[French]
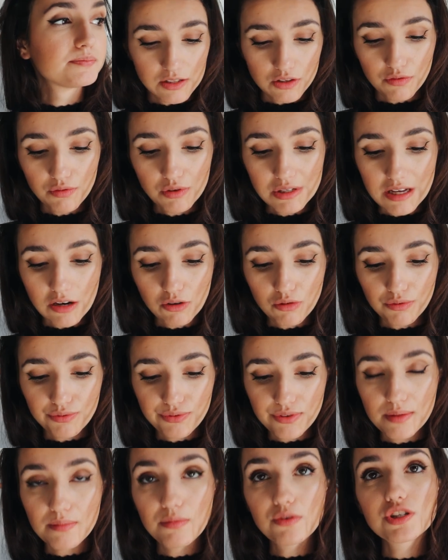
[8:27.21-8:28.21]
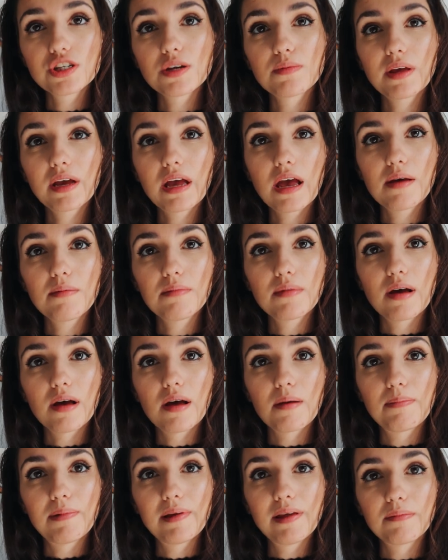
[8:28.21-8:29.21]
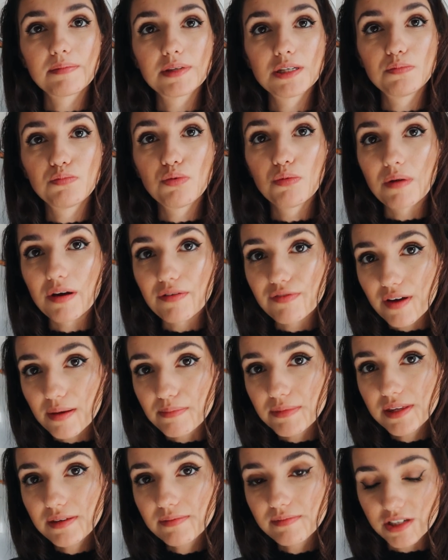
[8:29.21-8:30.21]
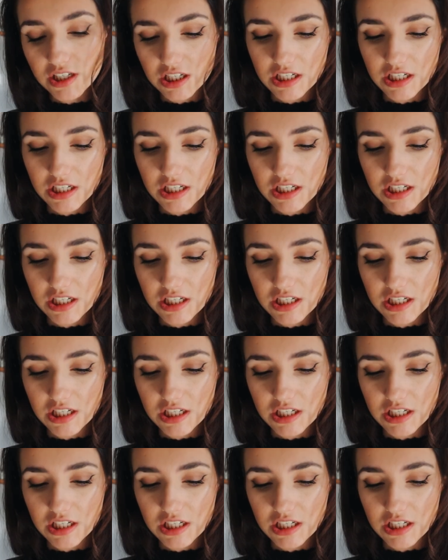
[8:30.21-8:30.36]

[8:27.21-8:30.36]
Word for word: Parce que vu que c'est le confinement, j'aime bien quand même appeler un petit peu ma famille.